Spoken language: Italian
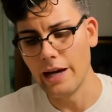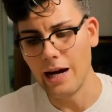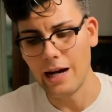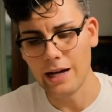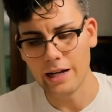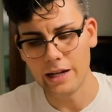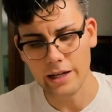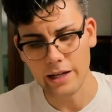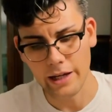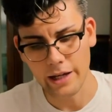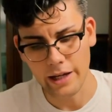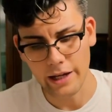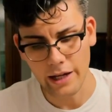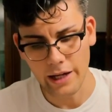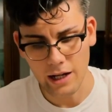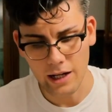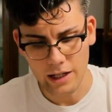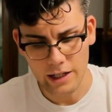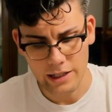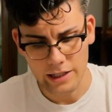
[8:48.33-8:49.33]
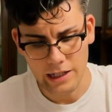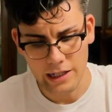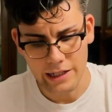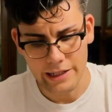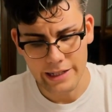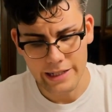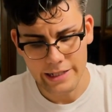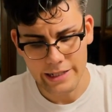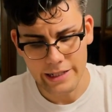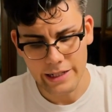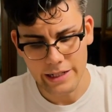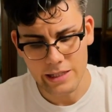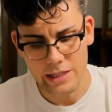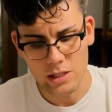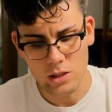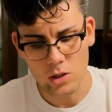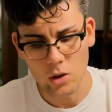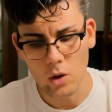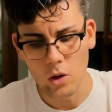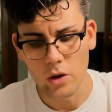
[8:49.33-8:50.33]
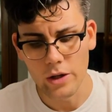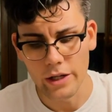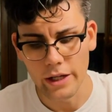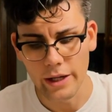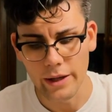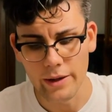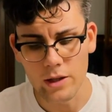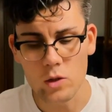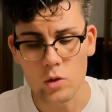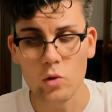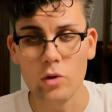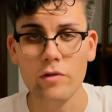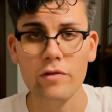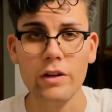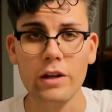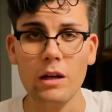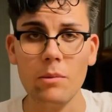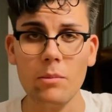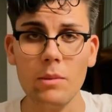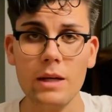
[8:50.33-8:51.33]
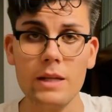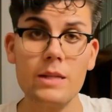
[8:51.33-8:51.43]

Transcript: anche, anche delle descrizioni sui film.